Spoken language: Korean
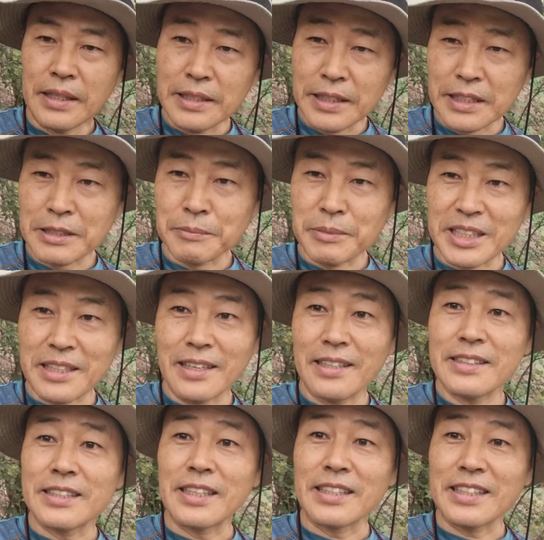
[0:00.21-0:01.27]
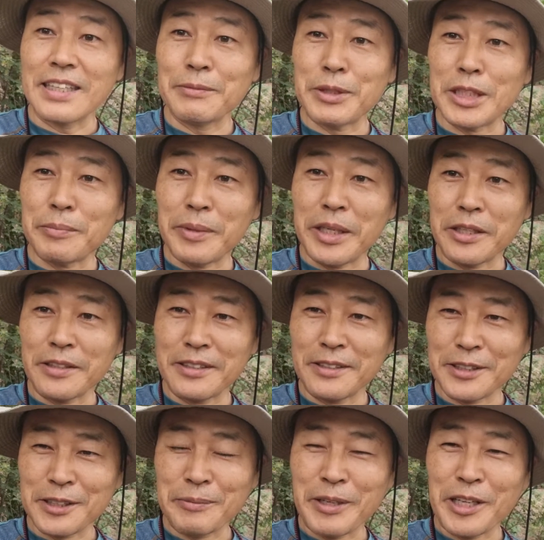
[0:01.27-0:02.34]
안녕하십니까 생따 비전
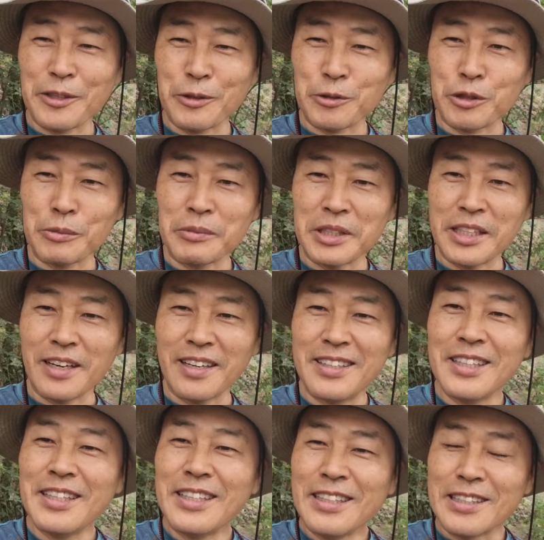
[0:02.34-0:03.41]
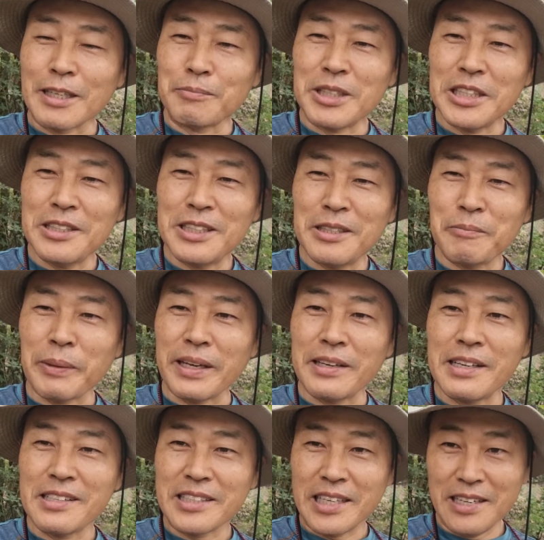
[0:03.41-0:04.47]
메이커 김일 교수입니다 잠재의식
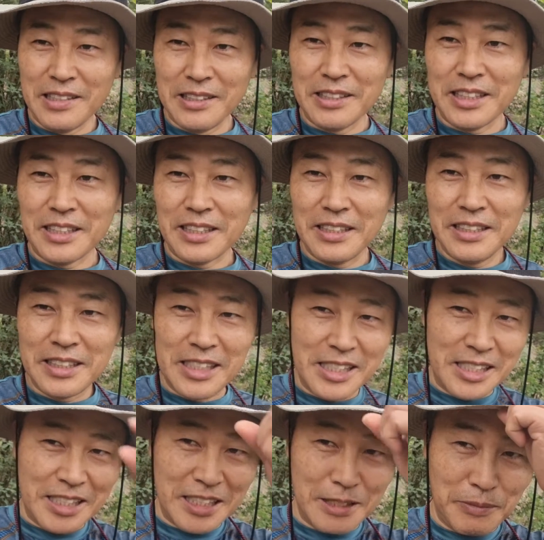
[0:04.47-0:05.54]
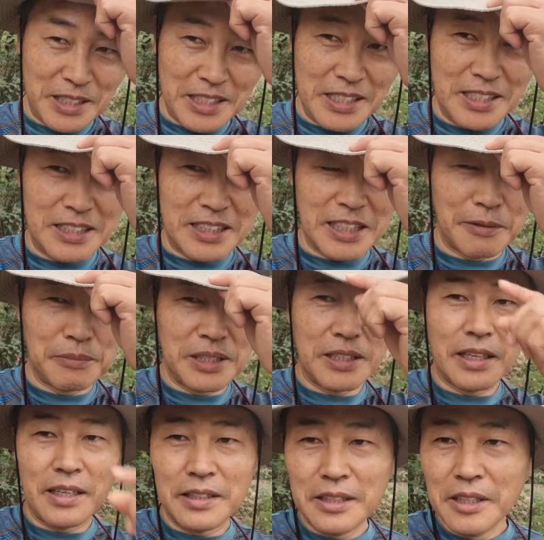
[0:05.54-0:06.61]
100일 챌린지 72일
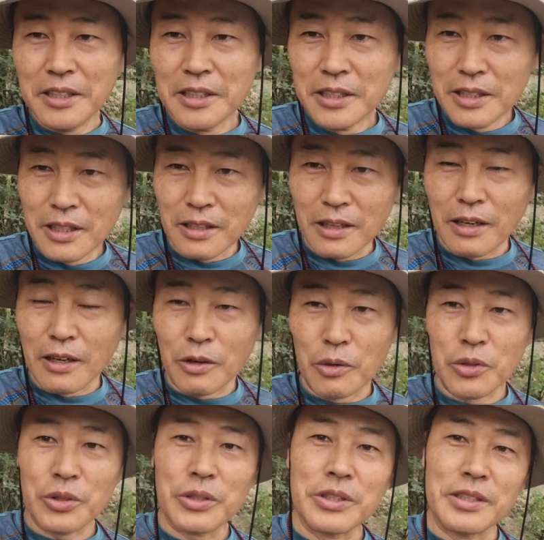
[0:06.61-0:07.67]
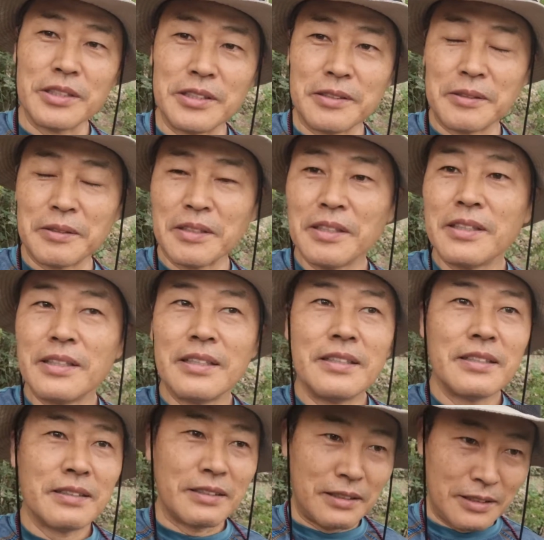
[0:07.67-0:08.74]
차입니다 어, 오늘은
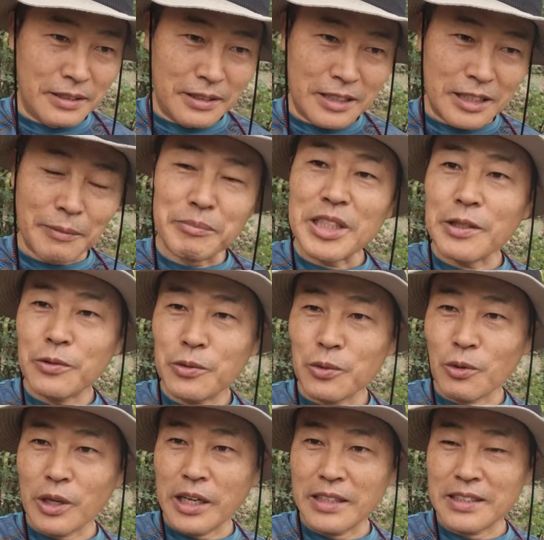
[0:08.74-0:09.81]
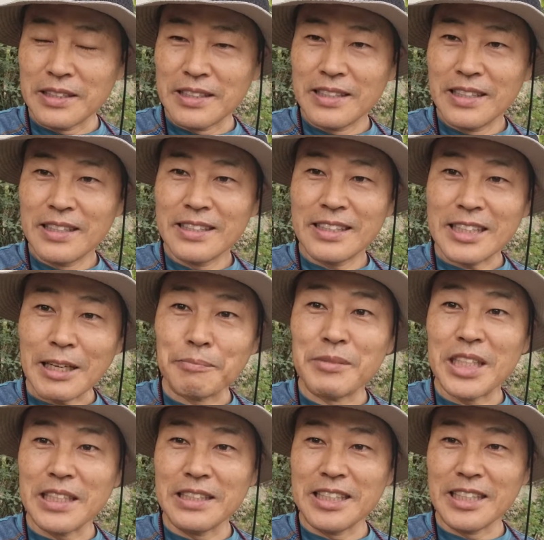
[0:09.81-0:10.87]
그 잠자는 동안
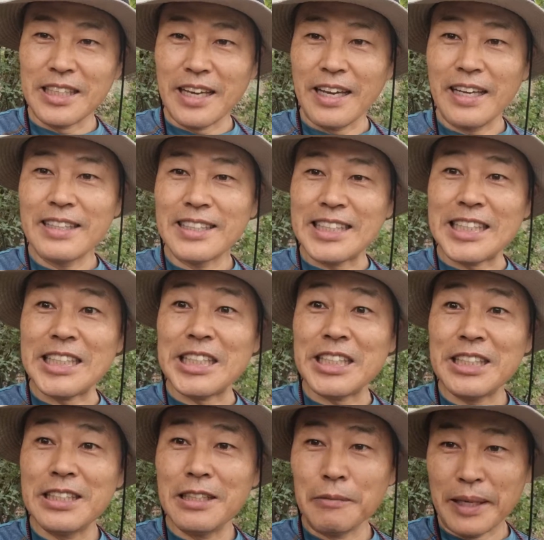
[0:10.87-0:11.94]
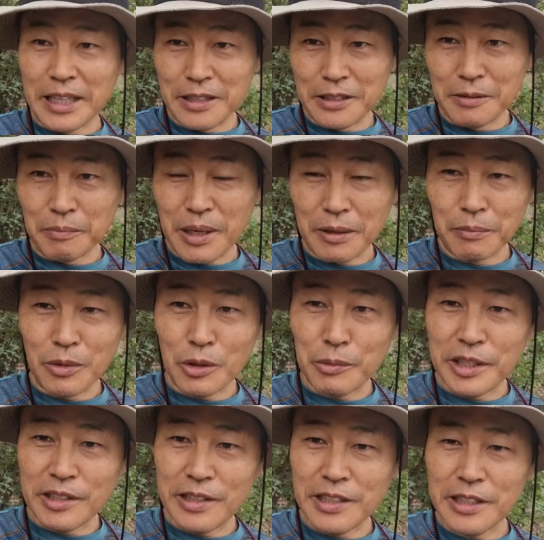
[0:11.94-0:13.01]
잠재의식의 지시를 받는
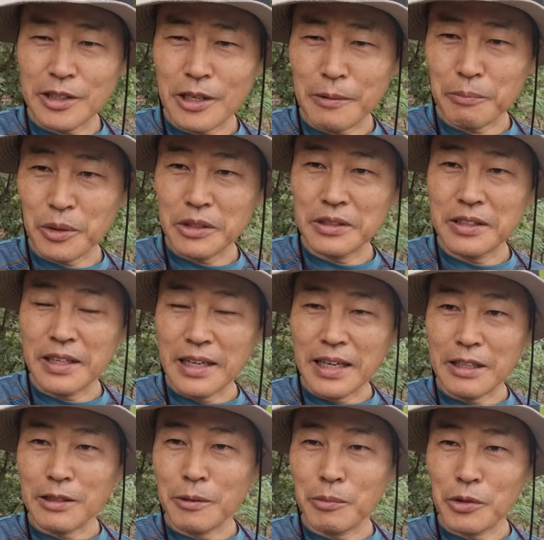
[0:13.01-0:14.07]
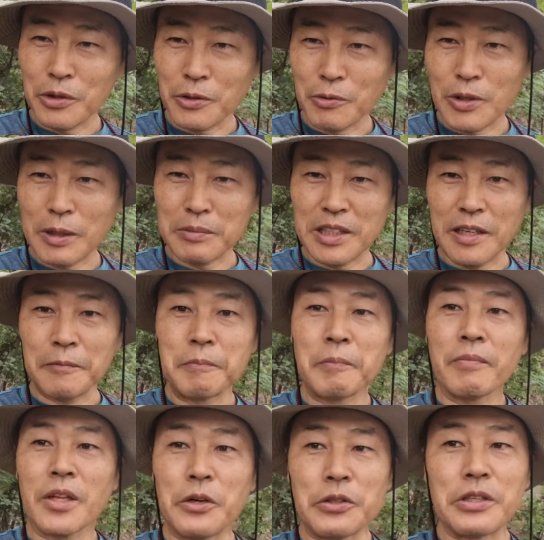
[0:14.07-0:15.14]
방법에 대해서 한번 알아보려고 합니다
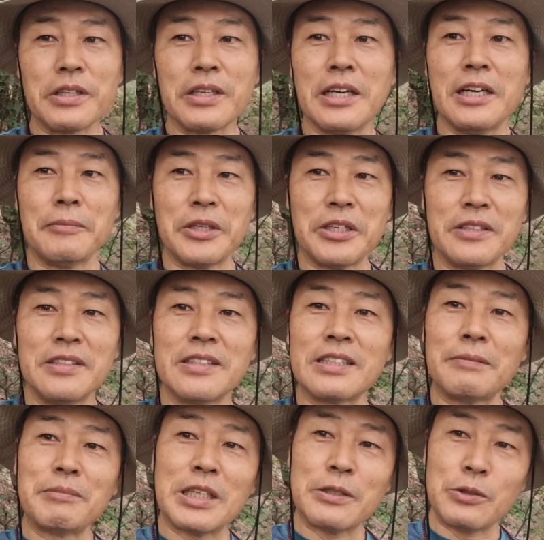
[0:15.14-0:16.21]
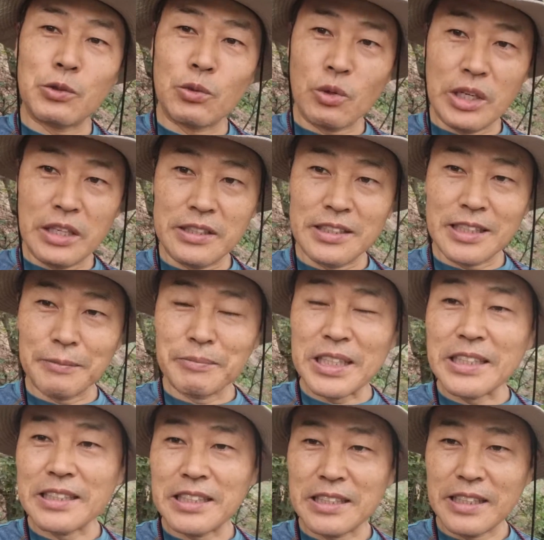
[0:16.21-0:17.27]
어떻게 하면 잠자는 동안
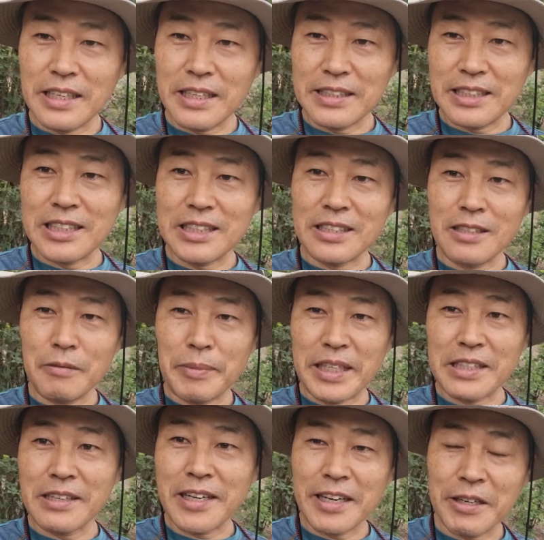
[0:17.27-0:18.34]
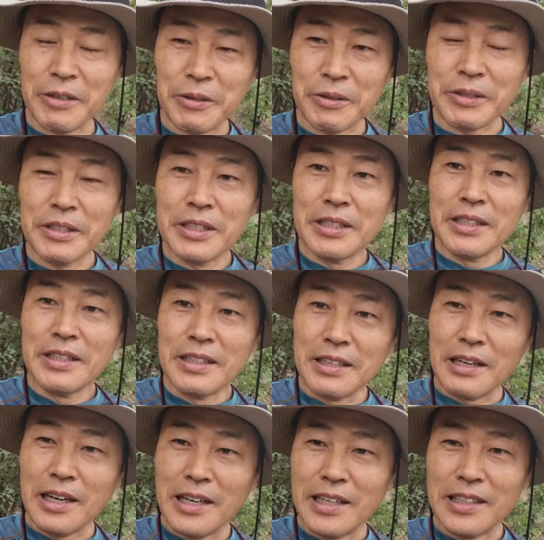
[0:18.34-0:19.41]
잠재의식의 지시를 받을까요
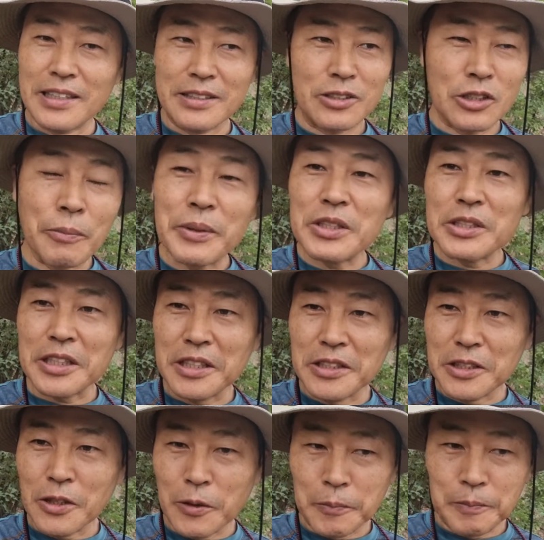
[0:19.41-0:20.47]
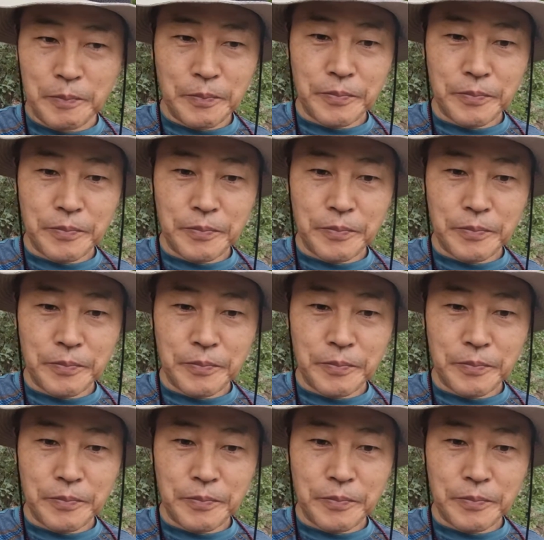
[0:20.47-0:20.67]
아, 첫 번째는요